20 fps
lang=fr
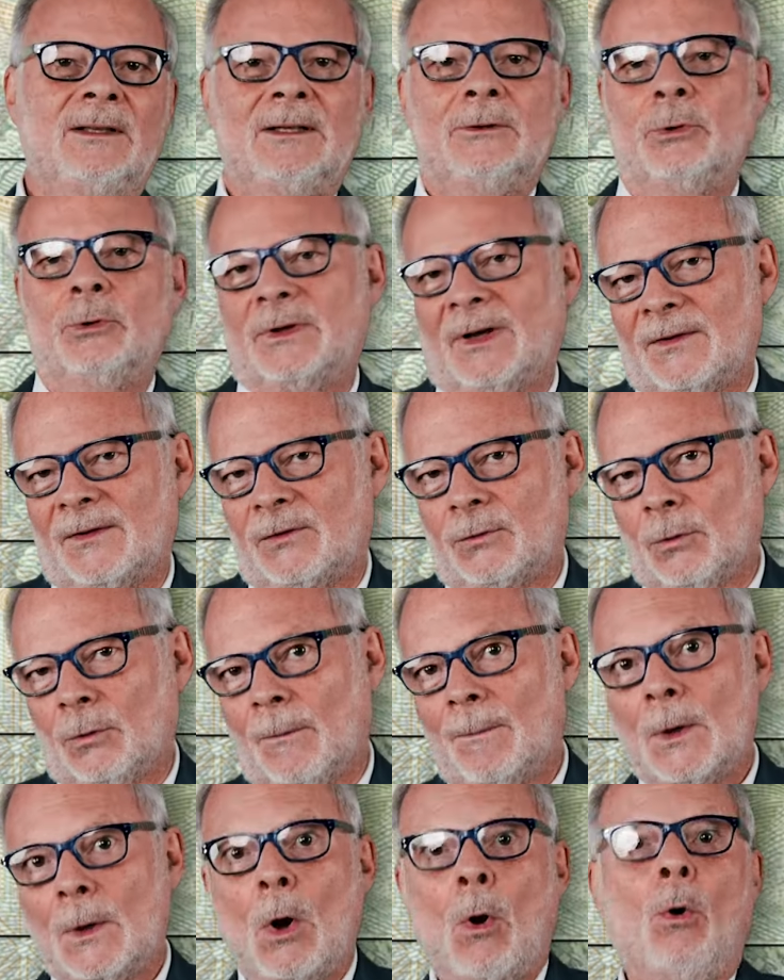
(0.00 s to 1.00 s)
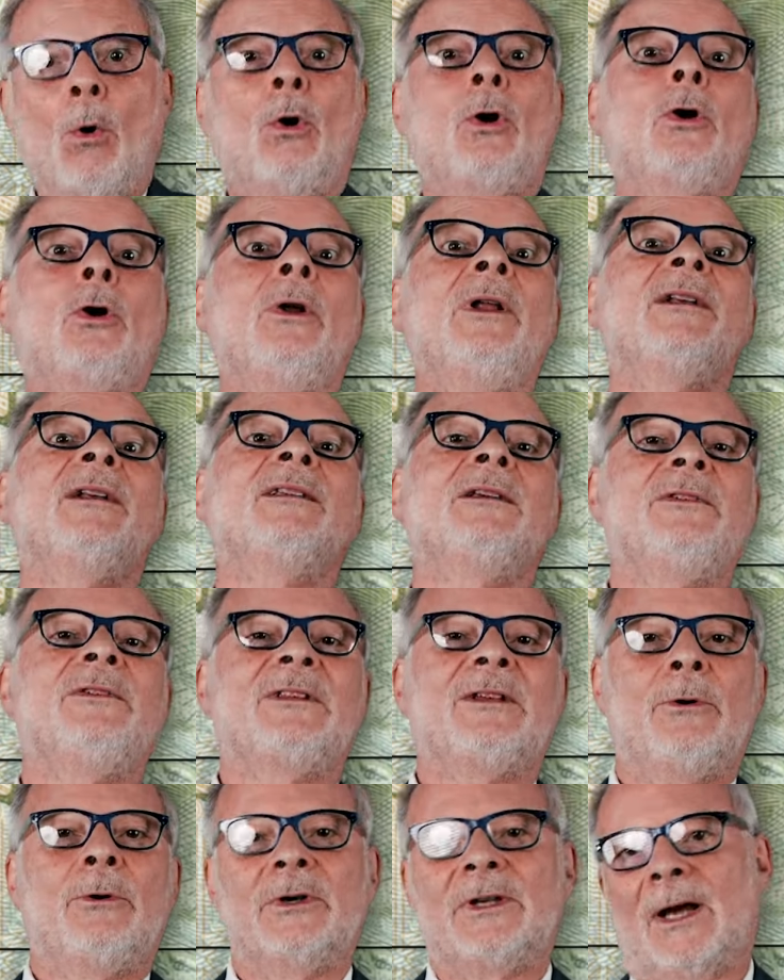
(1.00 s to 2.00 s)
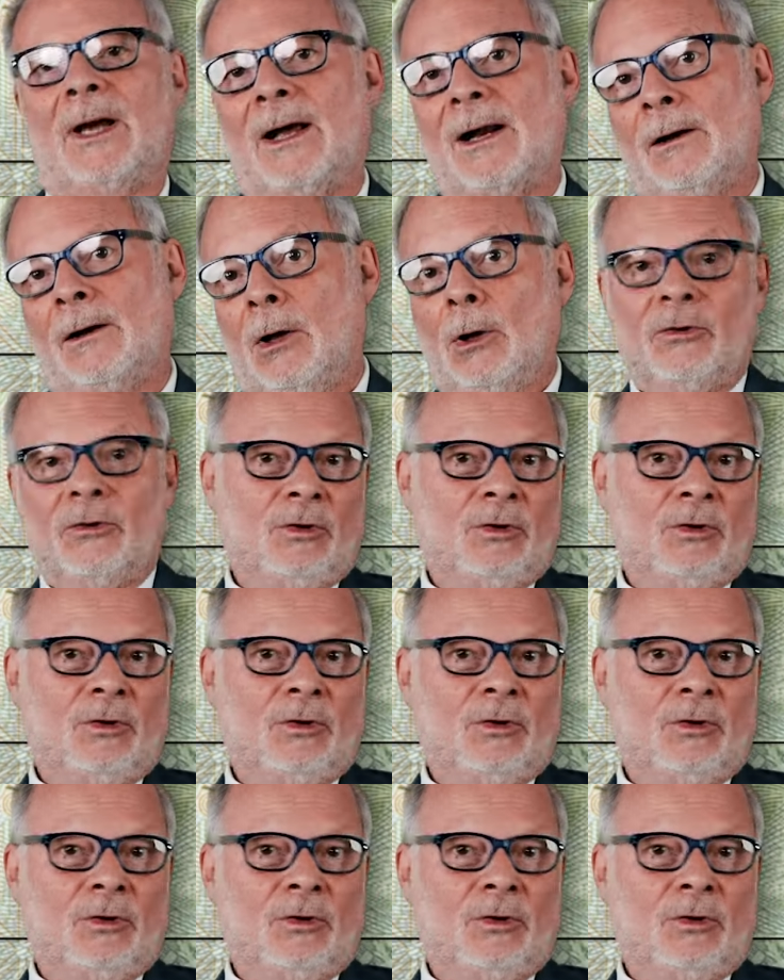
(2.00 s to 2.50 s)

des dotations aux collectivités locales,